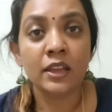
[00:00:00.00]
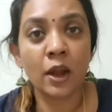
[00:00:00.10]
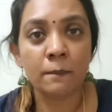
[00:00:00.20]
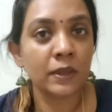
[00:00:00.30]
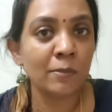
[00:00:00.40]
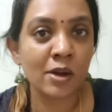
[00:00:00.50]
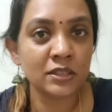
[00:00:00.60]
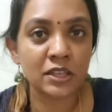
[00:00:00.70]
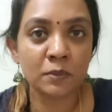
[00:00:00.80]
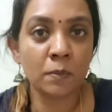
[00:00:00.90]
ஏன்னா பிக்
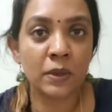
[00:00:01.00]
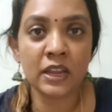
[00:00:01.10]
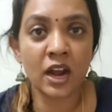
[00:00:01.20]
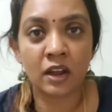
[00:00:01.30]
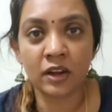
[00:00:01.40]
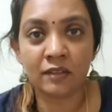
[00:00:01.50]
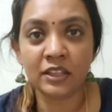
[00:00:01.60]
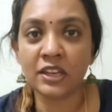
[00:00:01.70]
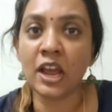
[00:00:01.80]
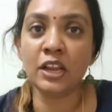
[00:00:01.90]
பாஸ் டீம் பெரிய அளவில்
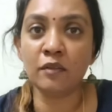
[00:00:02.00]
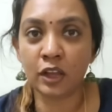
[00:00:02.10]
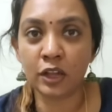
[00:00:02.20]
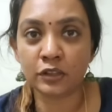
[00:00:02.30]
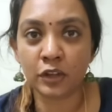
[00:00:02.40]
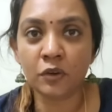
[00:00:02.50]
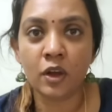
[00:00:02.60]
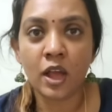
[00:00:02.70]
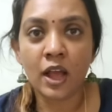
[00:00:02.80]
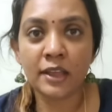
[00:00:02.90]
வந்து நியாயம் வழங்குறதுலையும்
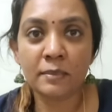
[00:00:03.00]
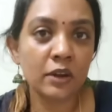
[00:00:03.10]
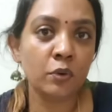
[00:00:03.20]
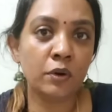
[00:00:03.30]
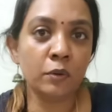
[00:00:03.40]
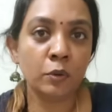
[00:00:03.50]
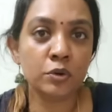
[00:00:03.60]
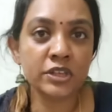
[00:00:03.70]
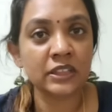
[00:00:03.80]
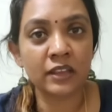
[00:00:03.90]
அதே மாதிரி ஒரு
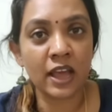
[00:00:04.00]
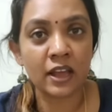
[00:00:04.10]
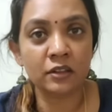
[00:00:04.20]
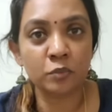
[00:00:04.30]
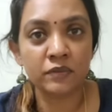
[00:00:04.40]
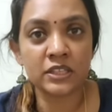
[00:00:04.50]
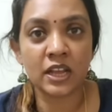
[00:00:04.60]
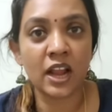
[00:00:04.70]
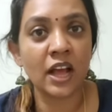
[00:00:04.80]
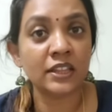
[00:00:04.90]
குற்றத்தை யாராவது முன்
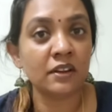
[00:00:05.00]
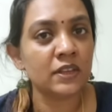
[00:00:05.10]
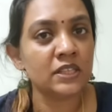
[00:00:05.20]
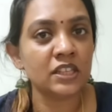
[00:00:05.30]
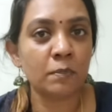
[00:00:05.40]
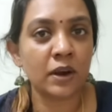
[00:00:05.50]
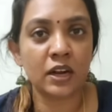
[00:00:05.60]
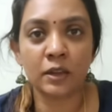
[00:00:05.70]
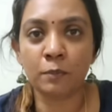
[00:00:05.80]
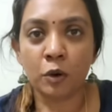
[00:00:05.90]
வச்சானா அதை இன்வெஸ்டிகேட்
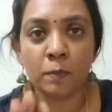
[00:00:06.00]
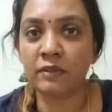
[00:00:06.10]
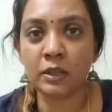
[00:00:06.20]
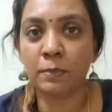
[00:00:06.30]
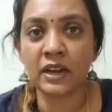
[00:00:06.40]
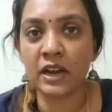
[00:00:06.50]
பண்ணுற பொறுப்பை வந்து பெரிய